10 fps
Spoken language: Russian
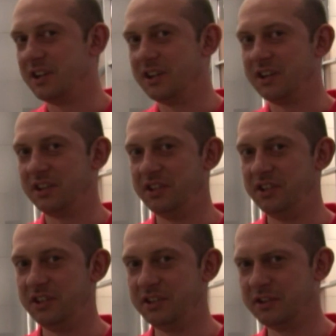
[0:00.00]
Э,
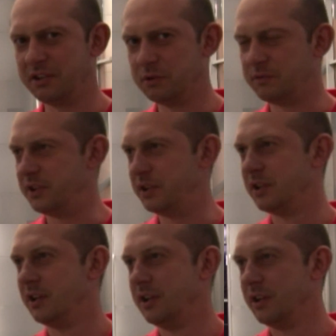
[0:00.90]
и игроков они
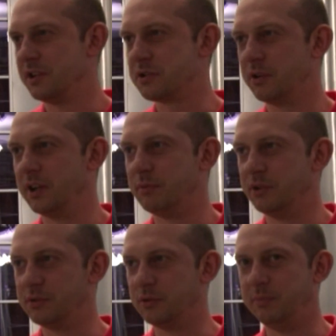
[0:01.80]
сколько я
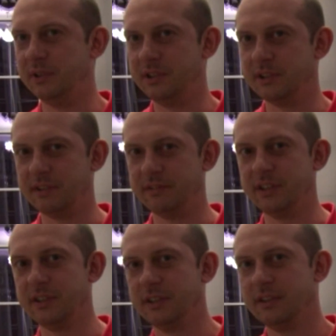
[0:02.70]
понял, купили недавно